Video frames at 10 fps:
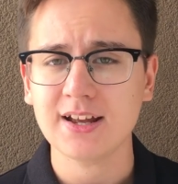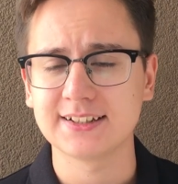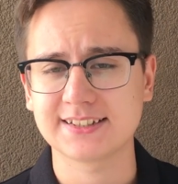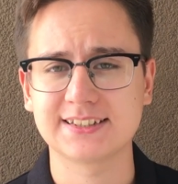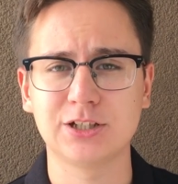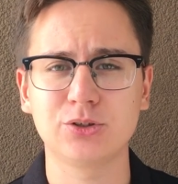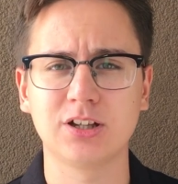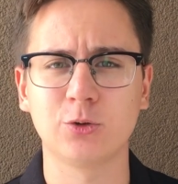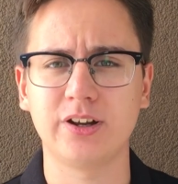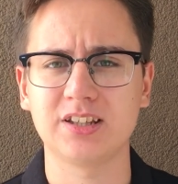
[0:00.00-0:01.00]
это создает
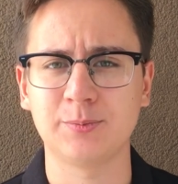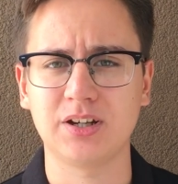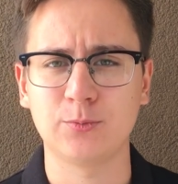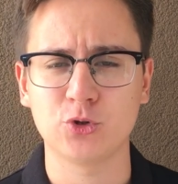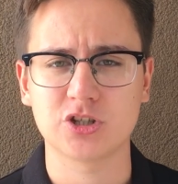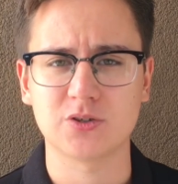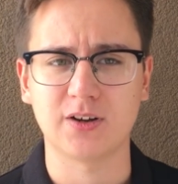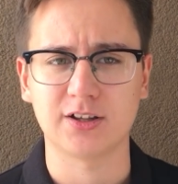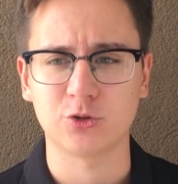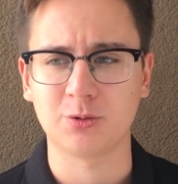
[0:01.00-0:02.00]
конкурентное преимущество,
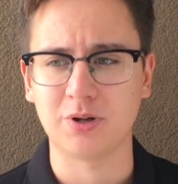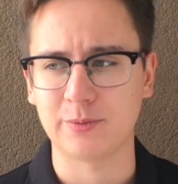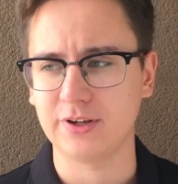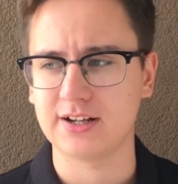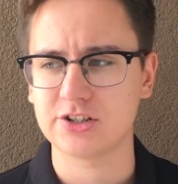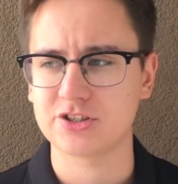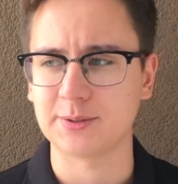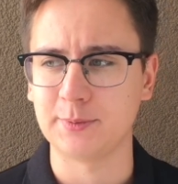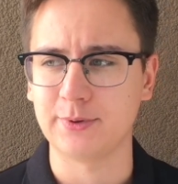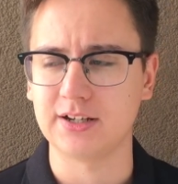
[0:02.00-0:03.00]
которым, как мне
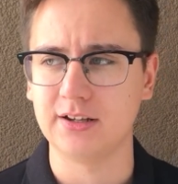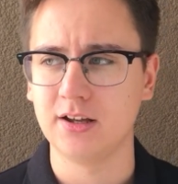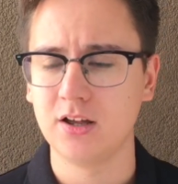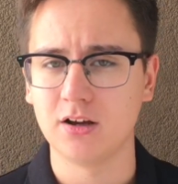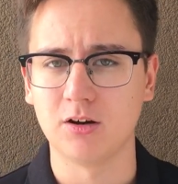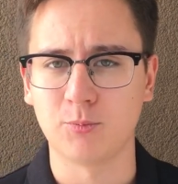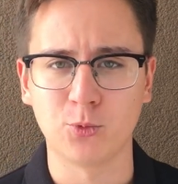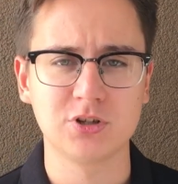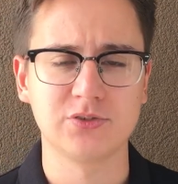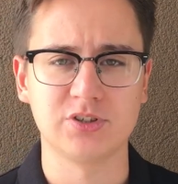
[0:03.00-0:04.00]
кажется, мы могли а,
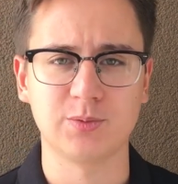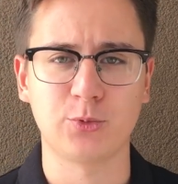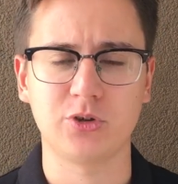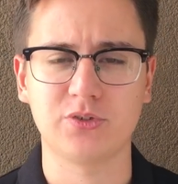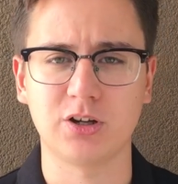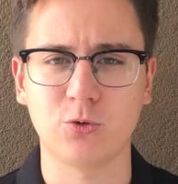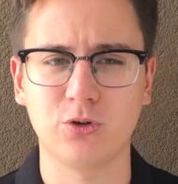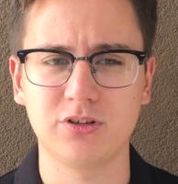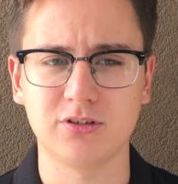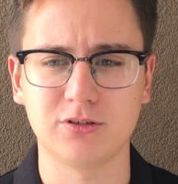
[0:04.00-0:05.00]
пользоваться против
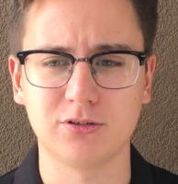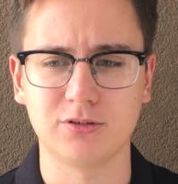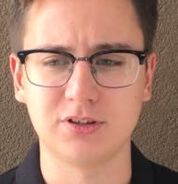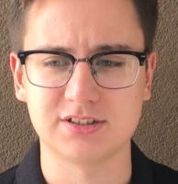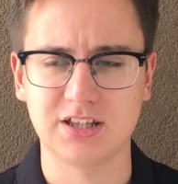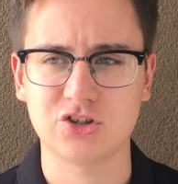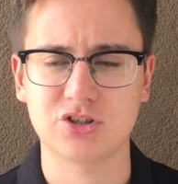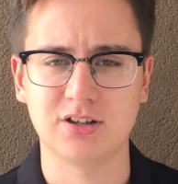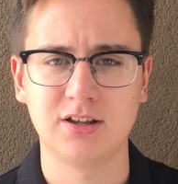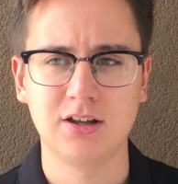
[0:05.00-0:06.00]
такой э,
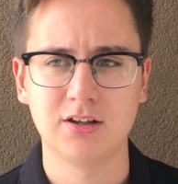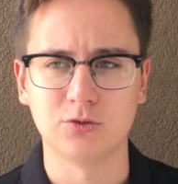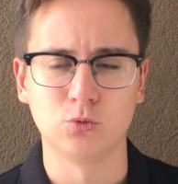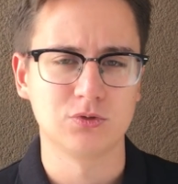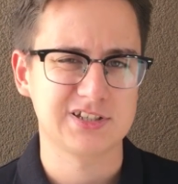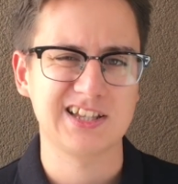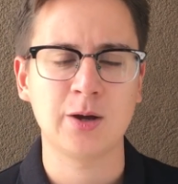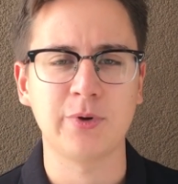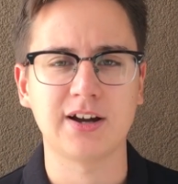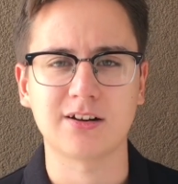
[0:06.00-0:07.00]
достаточно ну,
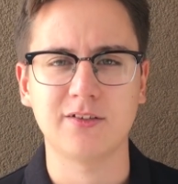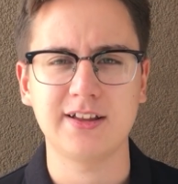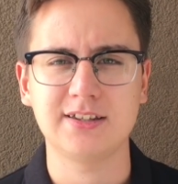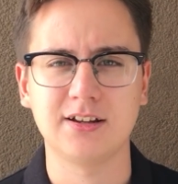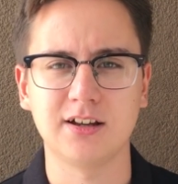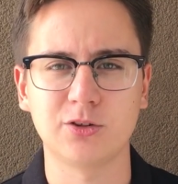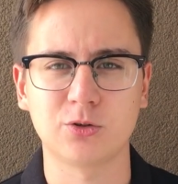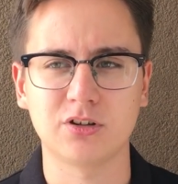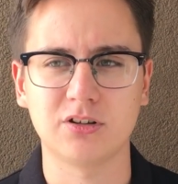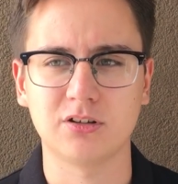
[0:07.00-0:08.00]
слабой Хорватии,
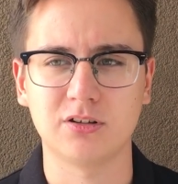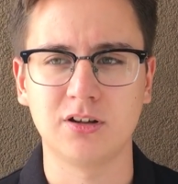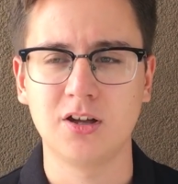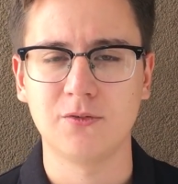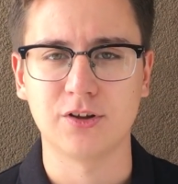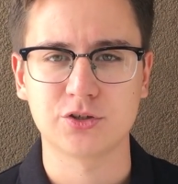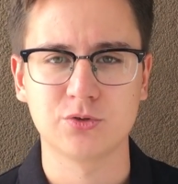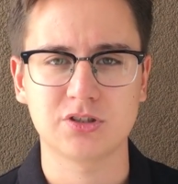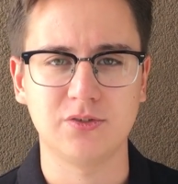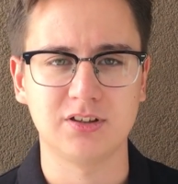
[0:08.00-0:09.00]
которая в
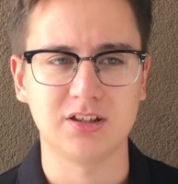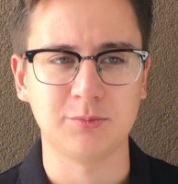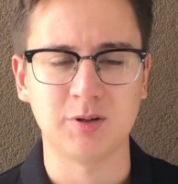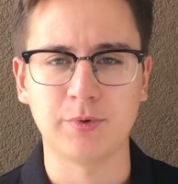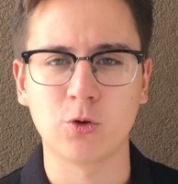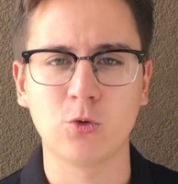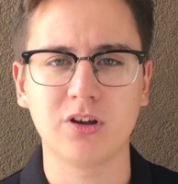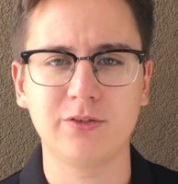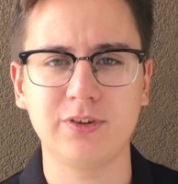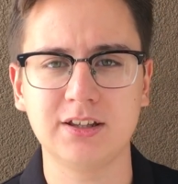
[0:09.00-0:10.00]
отсутствии там
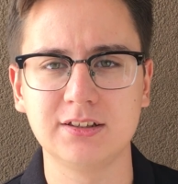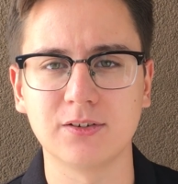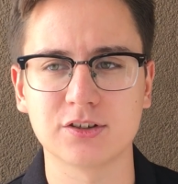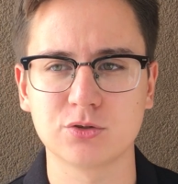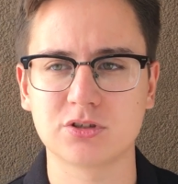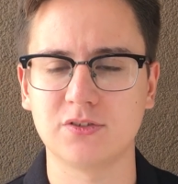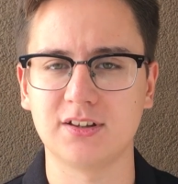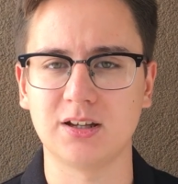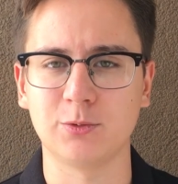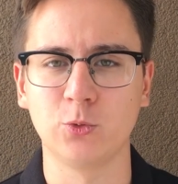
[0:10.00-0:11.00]
Домагоя Виды, в отсутствии
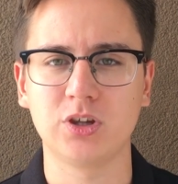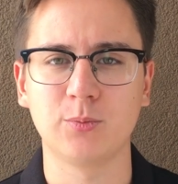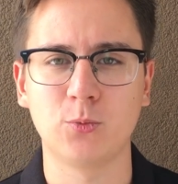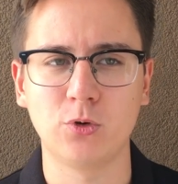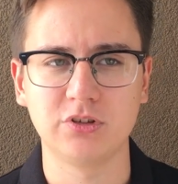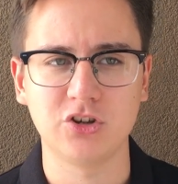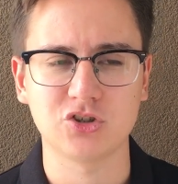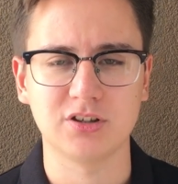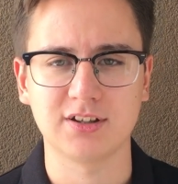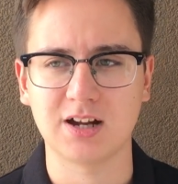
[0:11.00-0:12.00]
там Луки
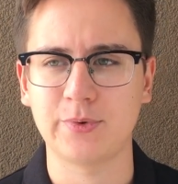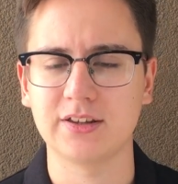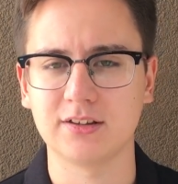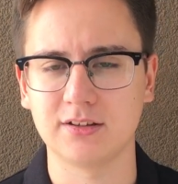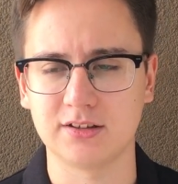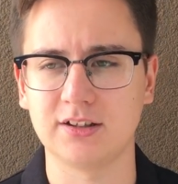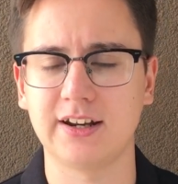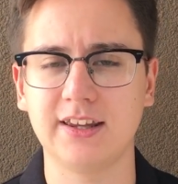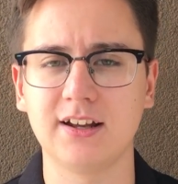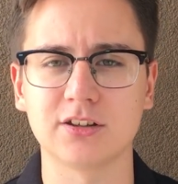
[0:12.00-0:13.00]
Модрича, это команда, это
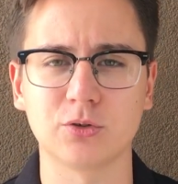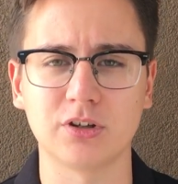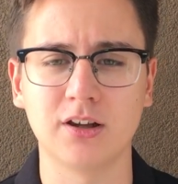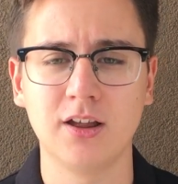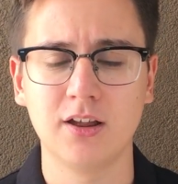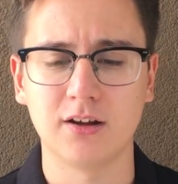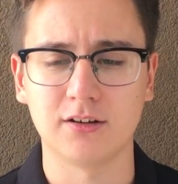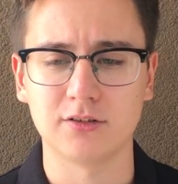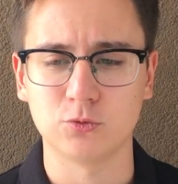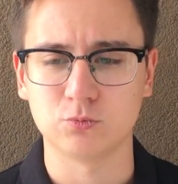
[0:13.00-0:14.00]
игроки, которые
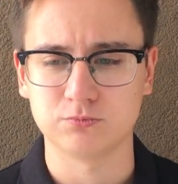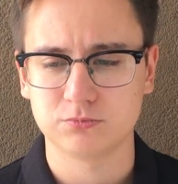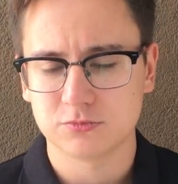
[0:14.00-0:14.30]
э, ну,